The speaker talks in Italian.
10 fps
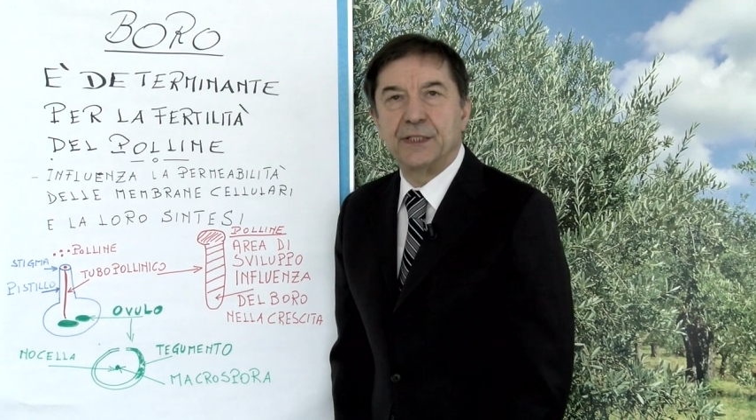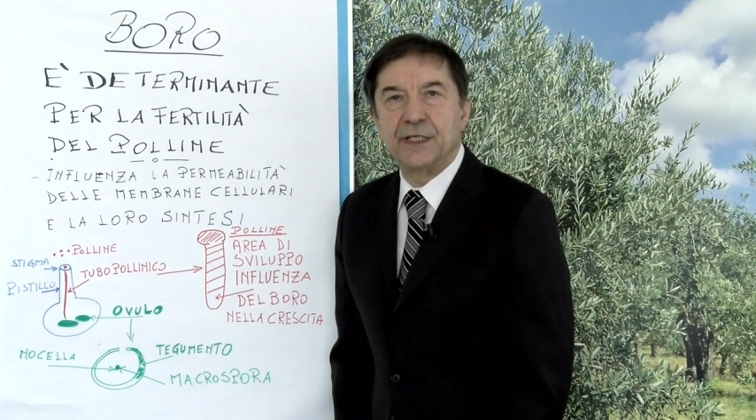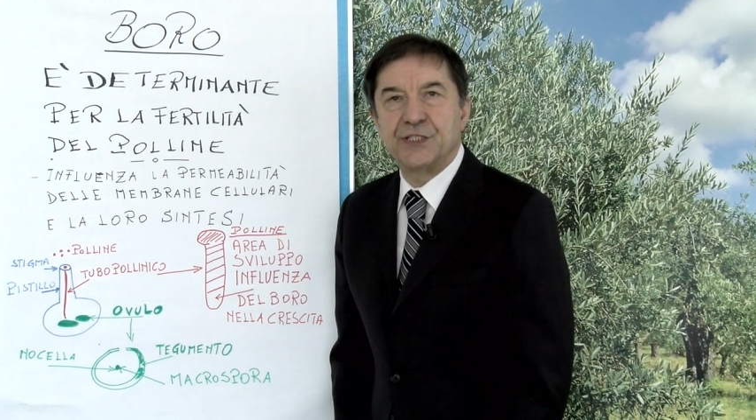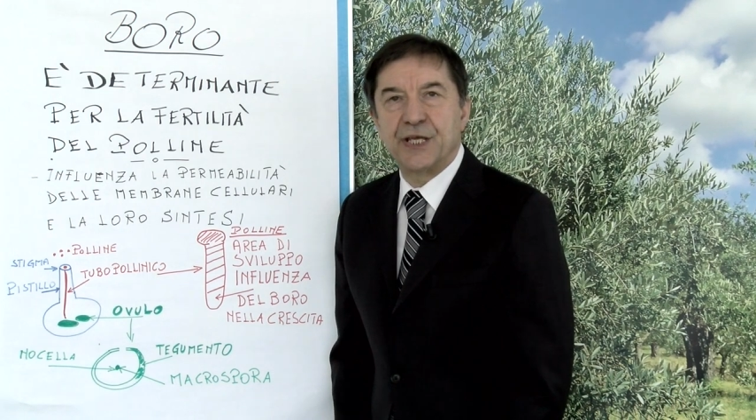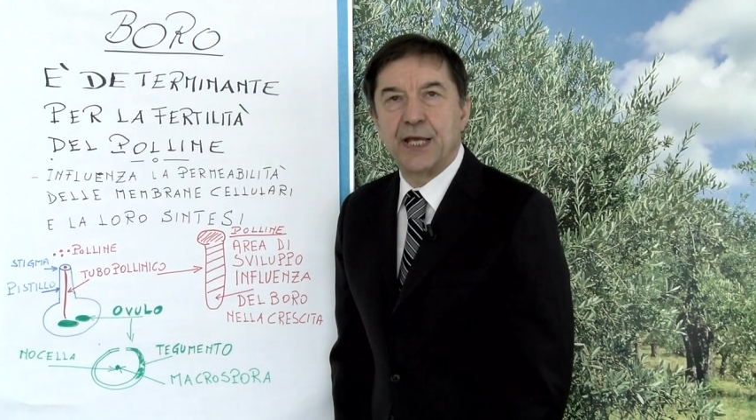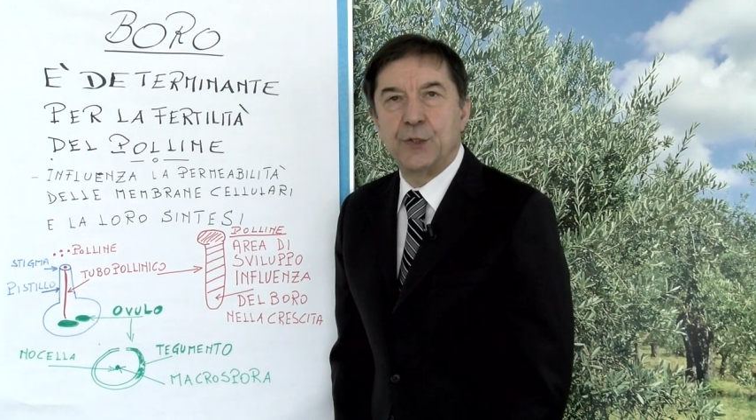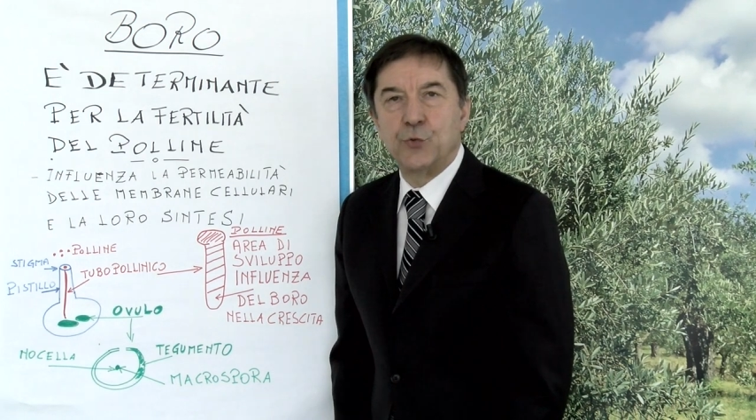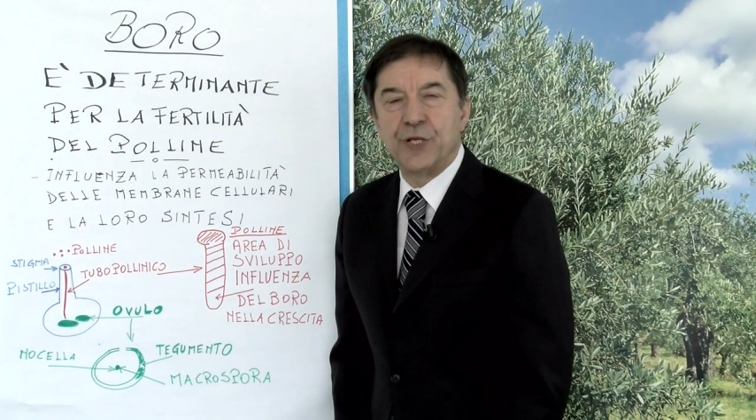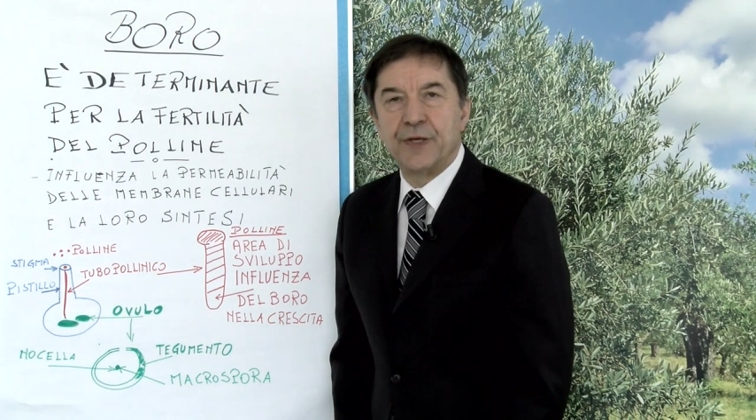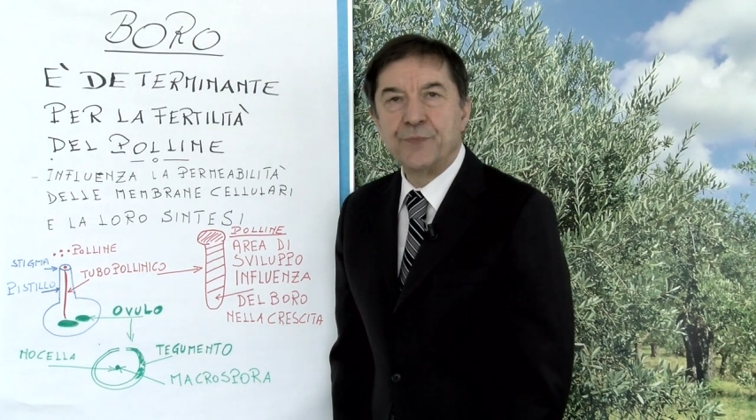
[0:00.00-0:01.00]
delle
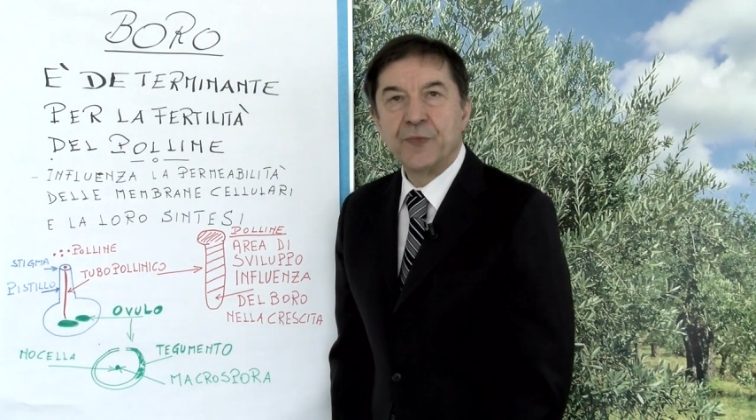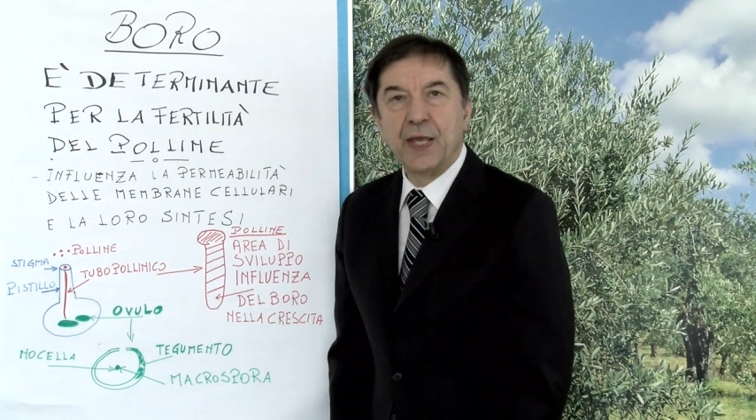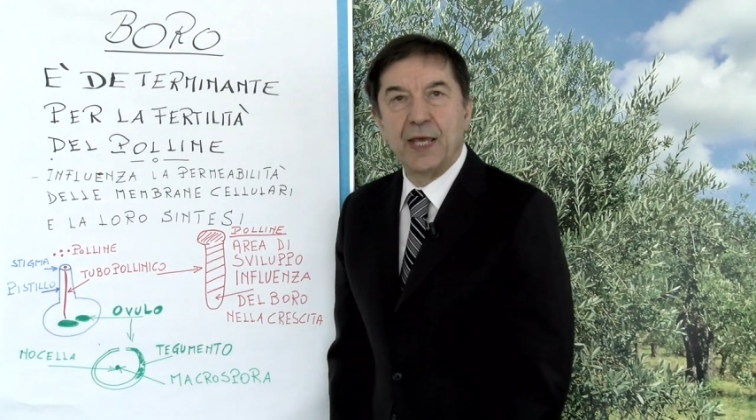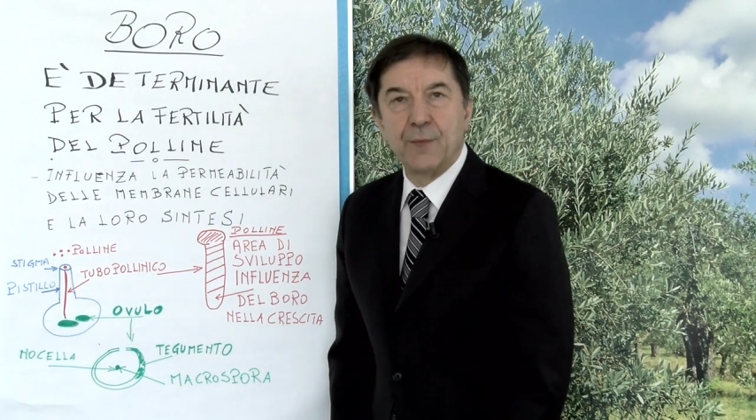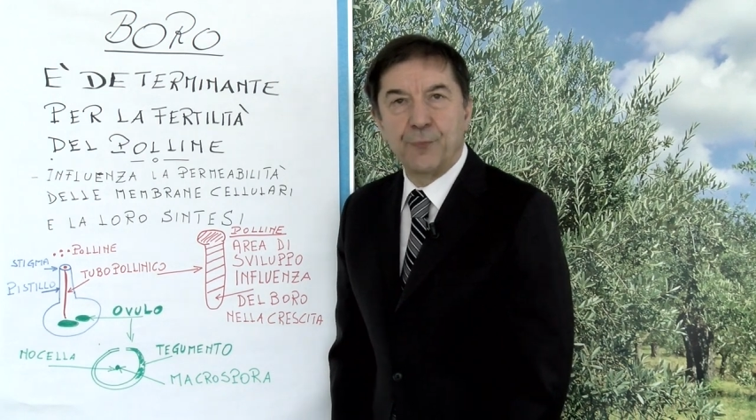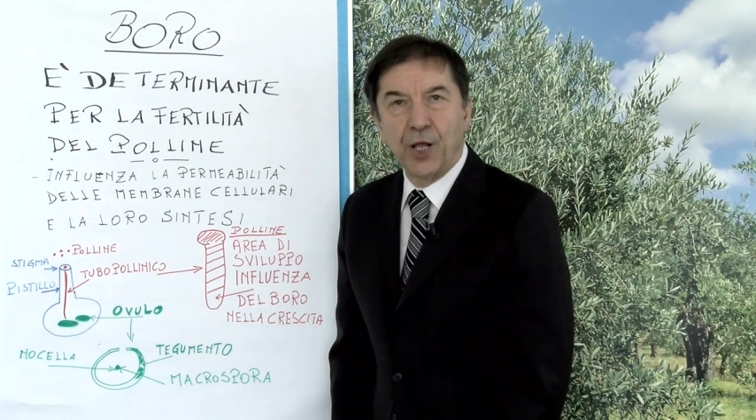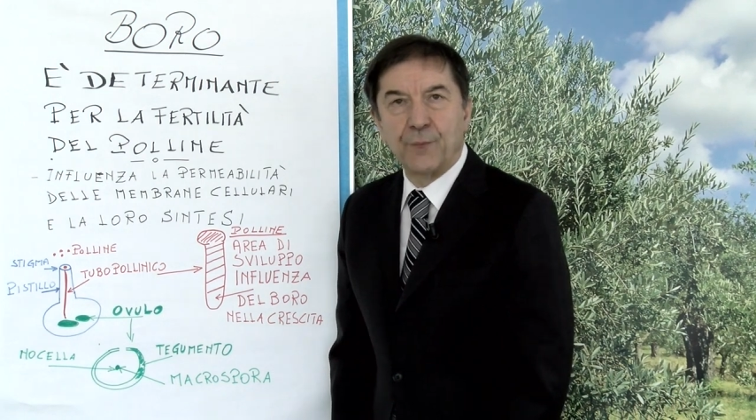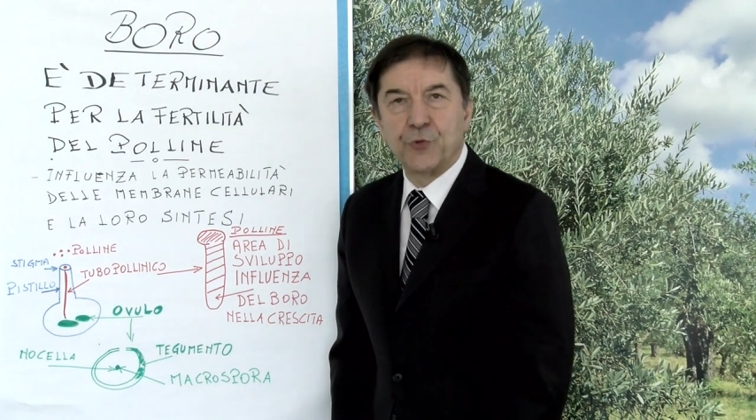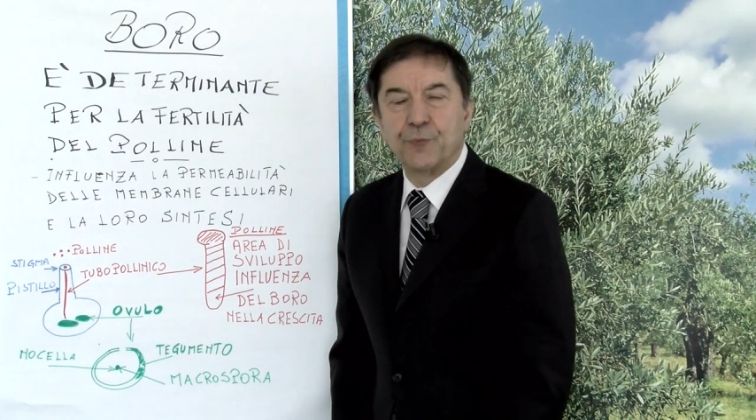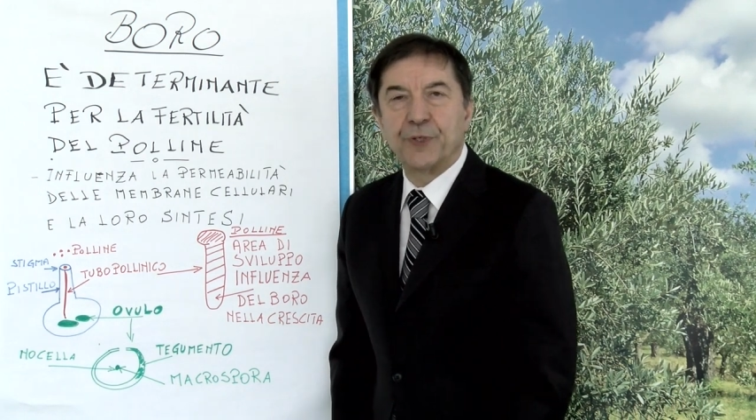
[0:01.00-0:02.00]
cellule e
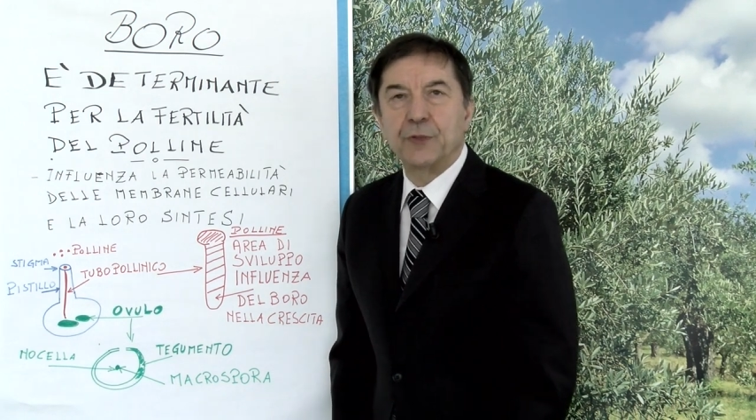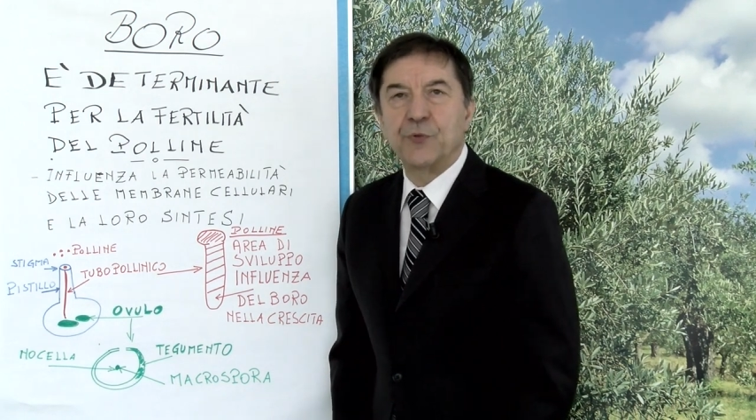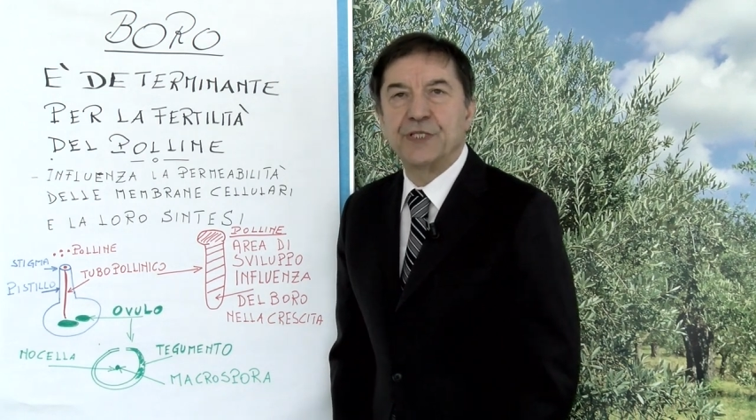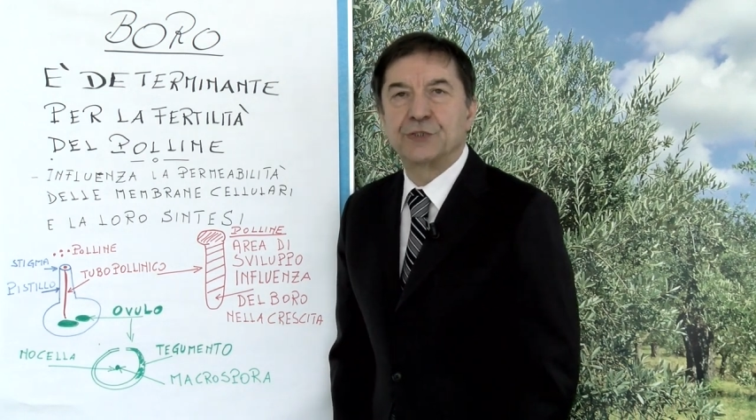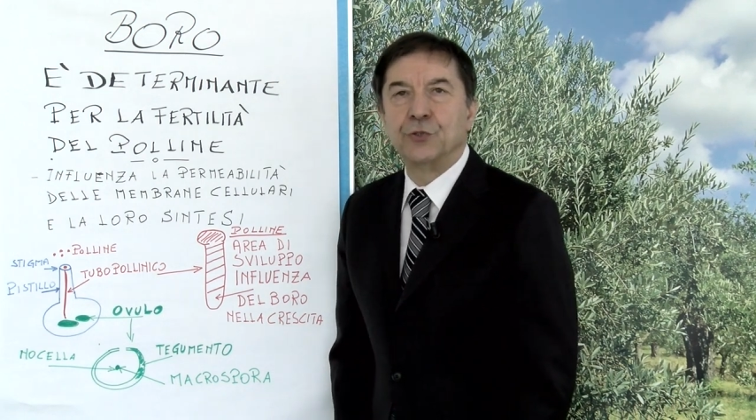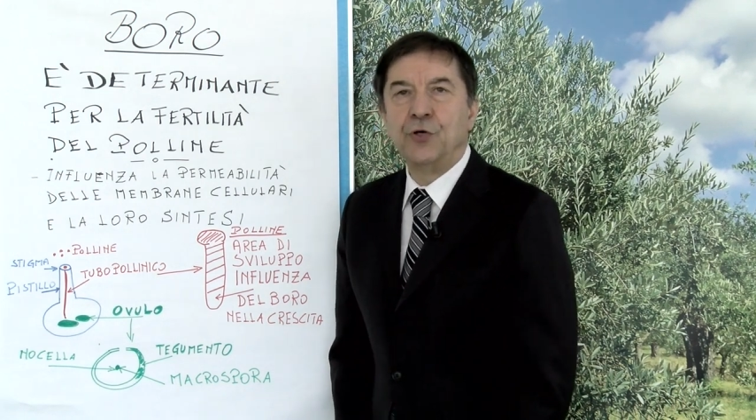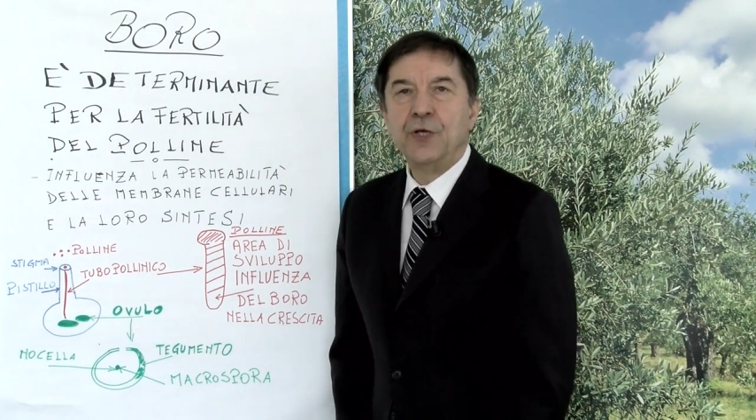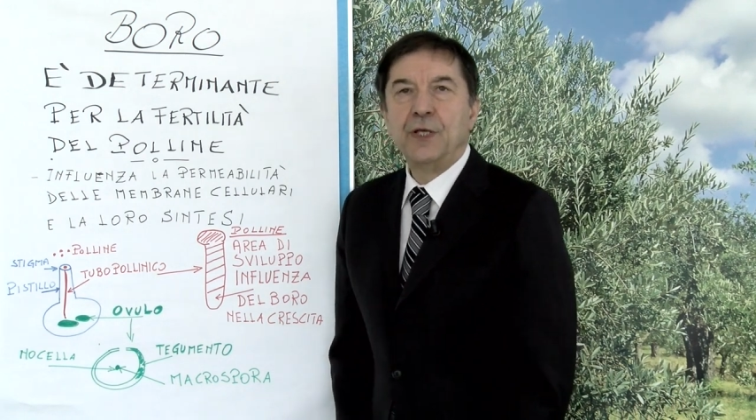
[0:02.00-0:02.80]
proprio per questo